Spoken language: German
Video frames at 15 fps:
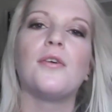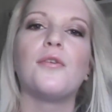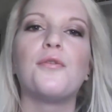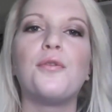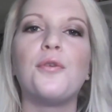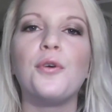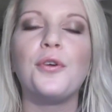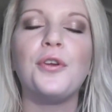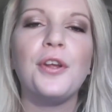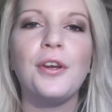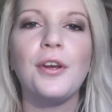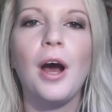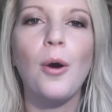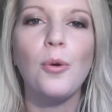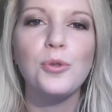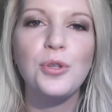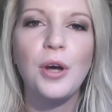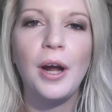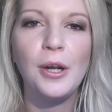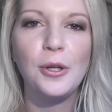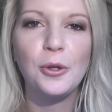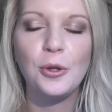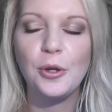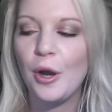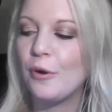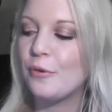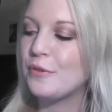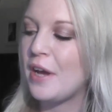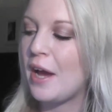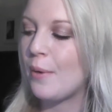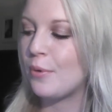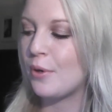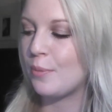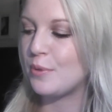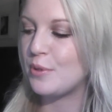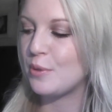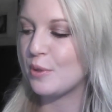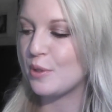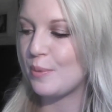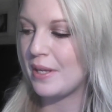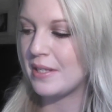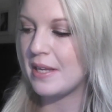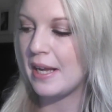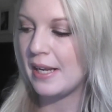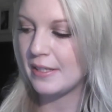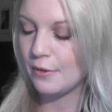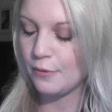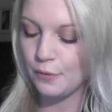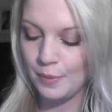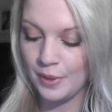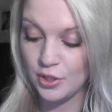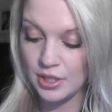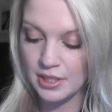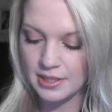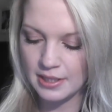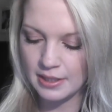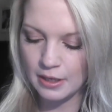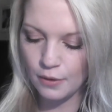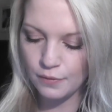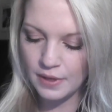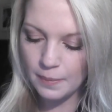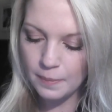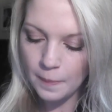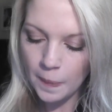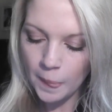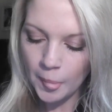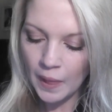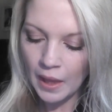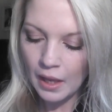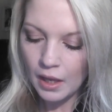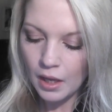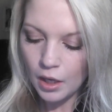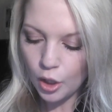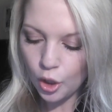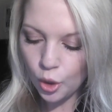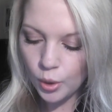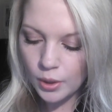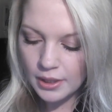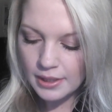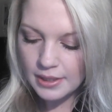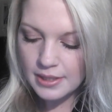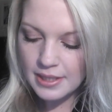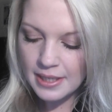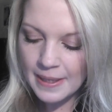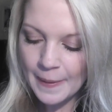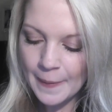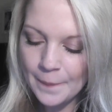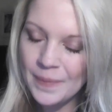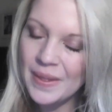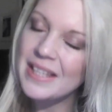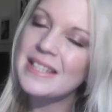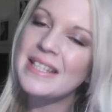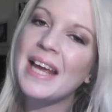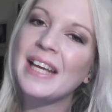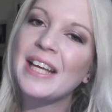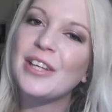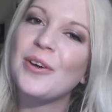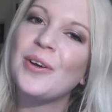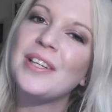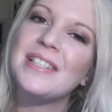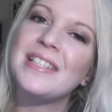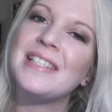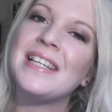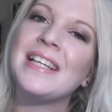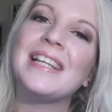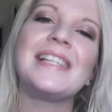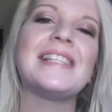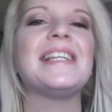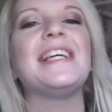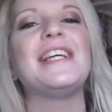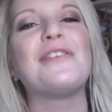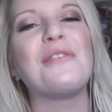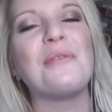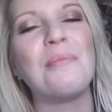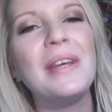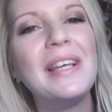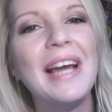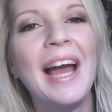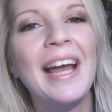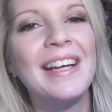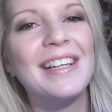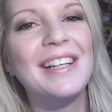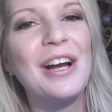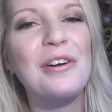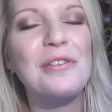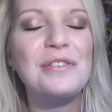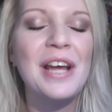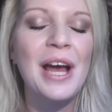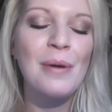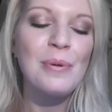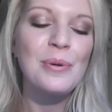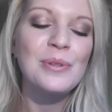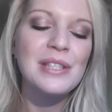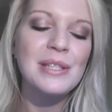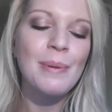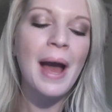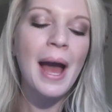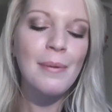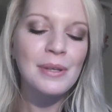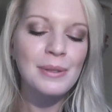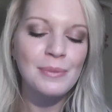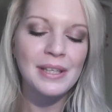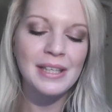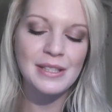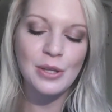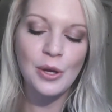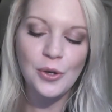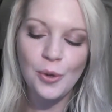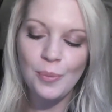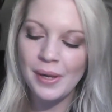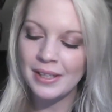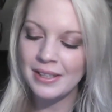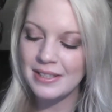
für den Haushalt gekauft habe oder beziehungsweise halt auch für meinen Schatz gekauft habe. Und ähm, jetzt zeige ich euch die Dinge, die ich für mich eingekauft habe. Und zwar habe ich mich jetzt doch nochmal